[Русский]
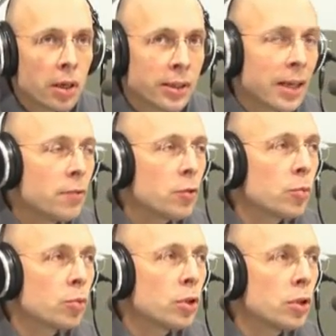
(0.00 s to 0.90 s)
Скорее
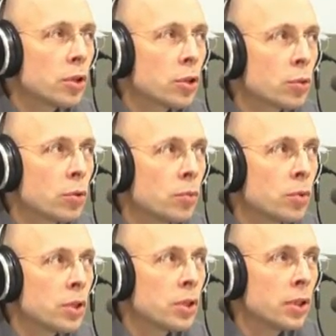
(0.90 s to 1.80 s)
всего, будет
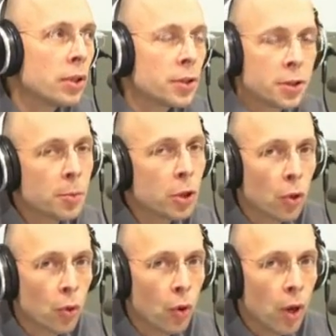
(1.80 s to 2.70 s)
что-нибудь сделано с
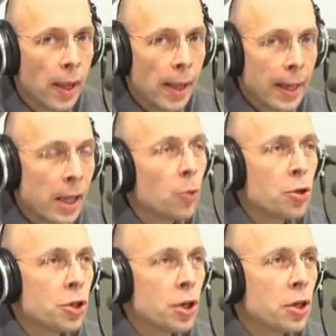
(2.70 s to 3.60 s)
метро. Для
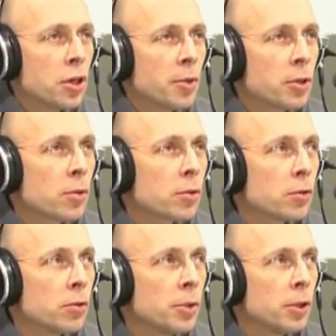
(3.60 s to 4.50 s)
уничтожения
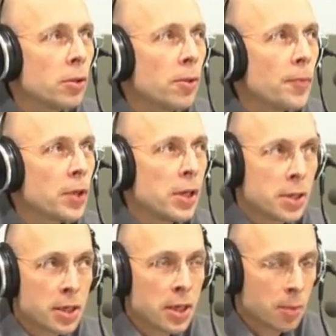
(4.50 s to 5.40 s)
московского метро и для
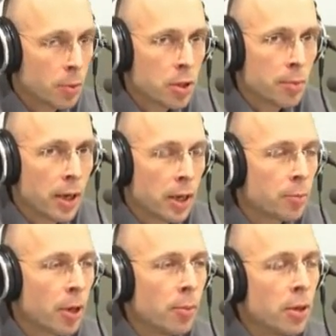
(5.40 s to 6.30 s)
создания
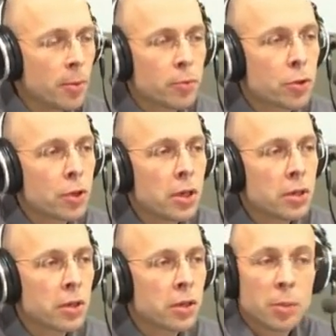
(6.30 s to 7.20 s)
максимальных проблем
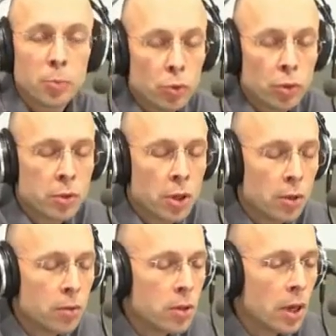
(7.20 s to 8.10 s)
обсуждается на полном
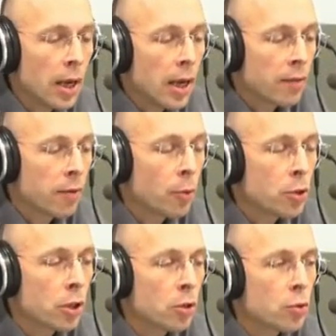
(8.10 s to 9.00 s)
серьезе
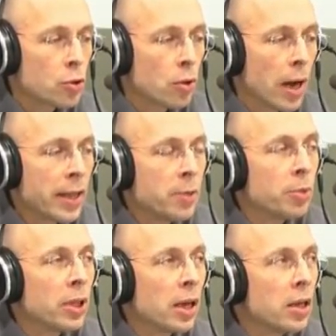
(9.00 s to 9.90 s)
вопрос о том, что а не
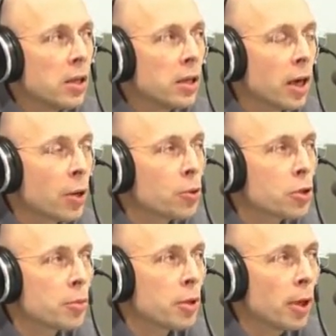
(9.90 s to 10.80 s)
ли
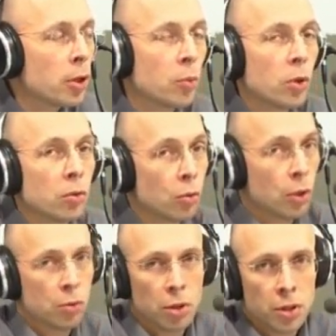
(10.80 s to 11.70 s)
хорошим ребятам, ну,
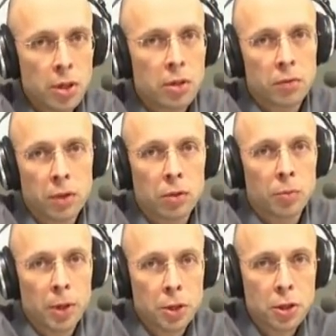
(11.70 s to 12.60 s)
которые, естественно,
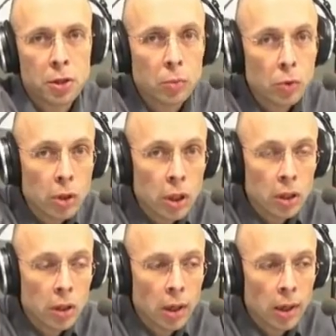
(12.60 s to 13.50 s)
выиграют по-честному
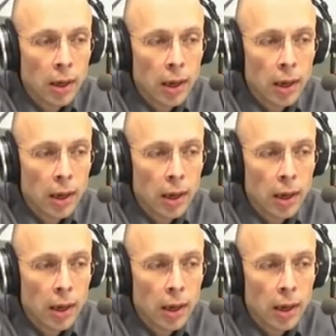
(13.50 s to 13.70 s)
тендер,